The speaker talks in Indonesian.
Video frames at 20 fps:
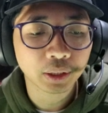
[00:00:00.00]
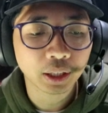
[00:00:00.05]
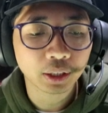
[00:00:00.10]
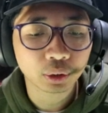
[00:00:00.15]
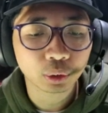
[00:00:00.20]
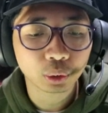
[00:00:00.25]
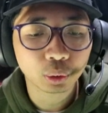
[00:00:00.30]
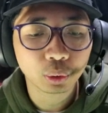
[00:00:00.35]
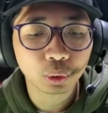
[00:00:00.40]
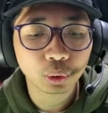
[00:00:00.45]

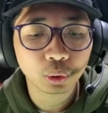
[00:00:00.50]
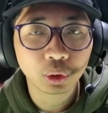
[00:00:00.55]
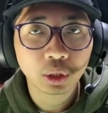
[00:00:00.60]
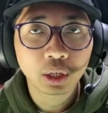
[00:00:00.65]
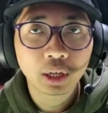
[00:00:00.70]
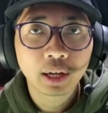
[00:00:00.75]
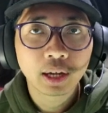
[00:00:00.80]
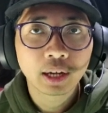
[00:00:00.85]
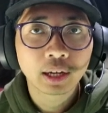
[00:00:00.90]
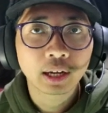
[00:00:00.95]
1
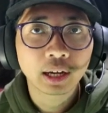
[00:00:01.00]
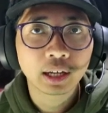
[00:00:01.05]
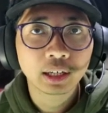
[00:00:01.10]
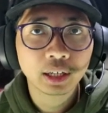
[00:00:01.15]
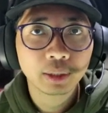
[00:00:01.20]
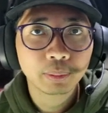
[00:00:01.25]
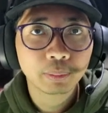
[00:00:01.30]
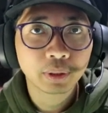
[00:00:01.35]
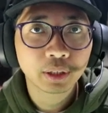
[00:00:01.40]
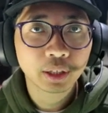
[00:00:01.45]

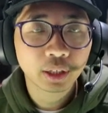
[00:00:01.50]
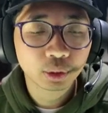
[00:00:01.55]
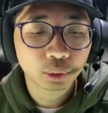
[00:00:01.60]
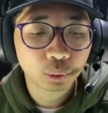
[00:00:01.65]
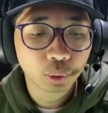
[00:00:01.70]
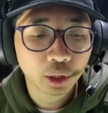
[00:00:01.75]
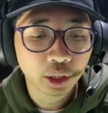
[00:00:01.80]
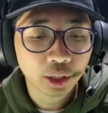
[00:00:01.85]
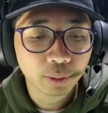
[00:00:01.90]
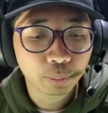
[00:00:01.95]
kalian bayar
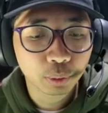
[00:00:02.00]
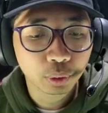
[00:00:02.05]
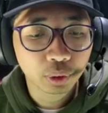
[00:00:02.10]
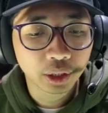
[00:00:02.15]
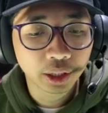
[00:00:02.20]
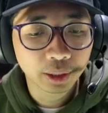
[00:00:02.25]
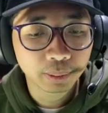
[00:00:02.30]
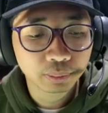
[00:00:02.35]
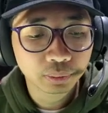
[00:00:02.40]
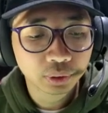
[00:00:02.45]

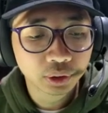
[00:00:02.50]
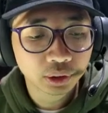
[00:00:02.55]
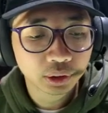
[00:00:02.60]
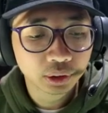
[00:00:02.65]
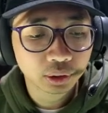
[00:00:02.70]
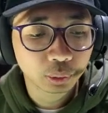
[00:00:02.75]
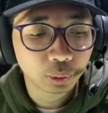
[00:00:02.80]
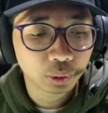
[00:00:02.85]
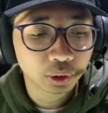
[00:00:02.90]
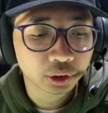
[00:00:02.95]
2000 gems
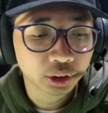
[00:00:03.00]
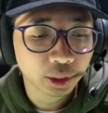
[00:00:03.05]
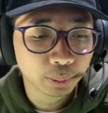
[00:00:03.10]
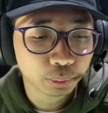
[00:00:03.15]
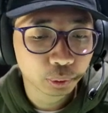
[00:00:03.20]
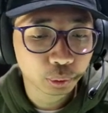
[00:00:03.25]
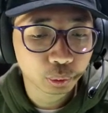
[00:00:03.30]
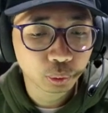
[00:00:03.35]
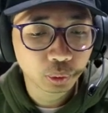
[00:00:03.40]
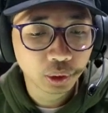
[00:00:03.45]
step
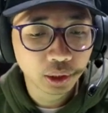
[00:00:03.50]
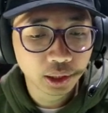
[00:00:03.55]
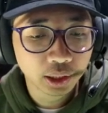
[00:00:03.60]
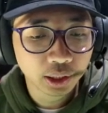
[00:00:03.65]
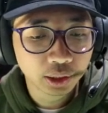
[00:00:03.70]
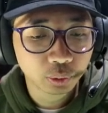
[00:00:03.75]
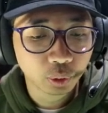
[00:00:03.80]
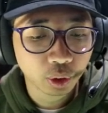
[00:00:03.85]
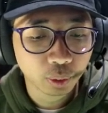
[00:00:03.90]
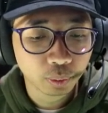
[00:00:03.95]

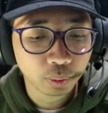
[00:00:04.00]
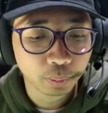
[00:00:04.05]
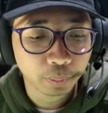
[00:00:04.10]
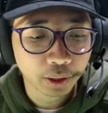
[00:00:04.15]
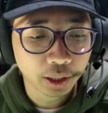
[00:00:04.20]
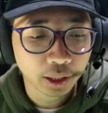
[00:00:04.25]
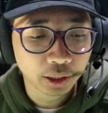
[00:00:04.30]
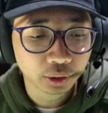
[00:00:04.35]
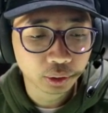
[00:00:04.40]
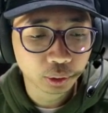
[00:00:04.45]
2
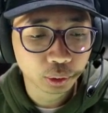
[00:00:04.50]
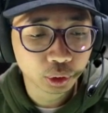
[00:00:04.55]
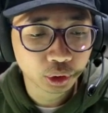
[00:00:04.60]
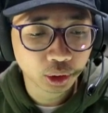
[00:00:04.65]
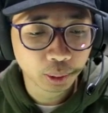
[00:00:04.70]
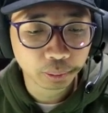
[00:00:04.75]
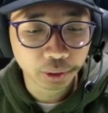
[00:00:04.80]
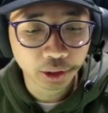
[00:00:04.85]
2500 step